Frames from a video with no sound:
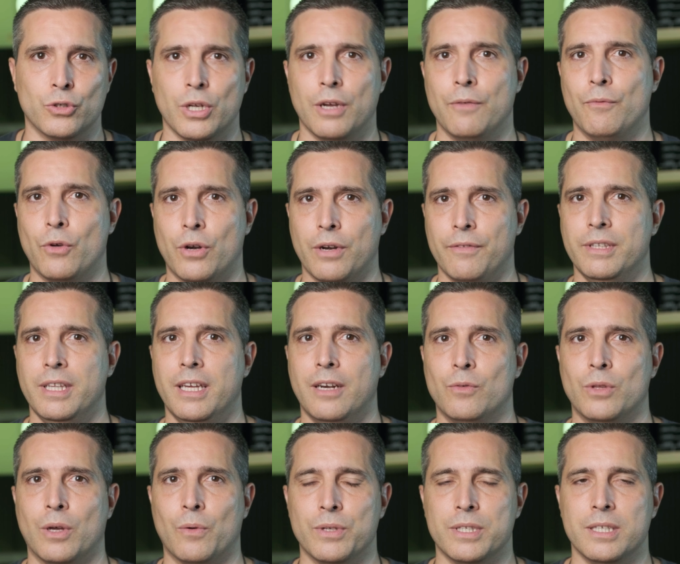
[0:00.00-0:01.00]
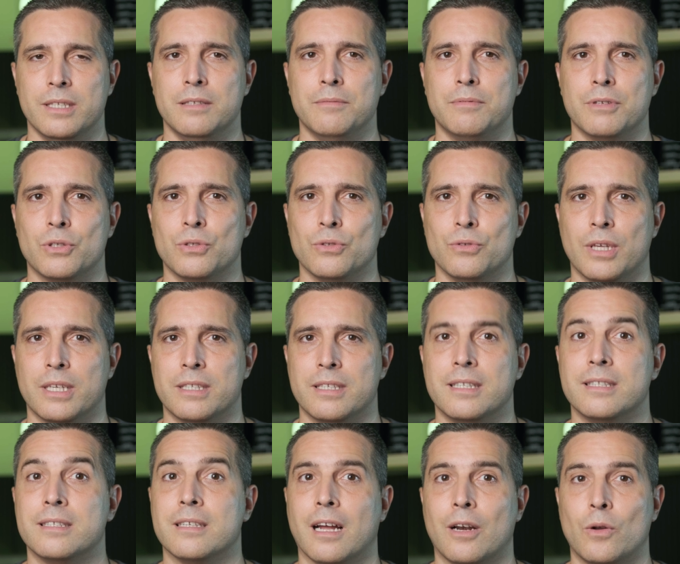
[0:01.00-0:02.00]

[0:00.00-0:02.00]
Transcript: cioè vorrei vedere una qualsiasi persona senza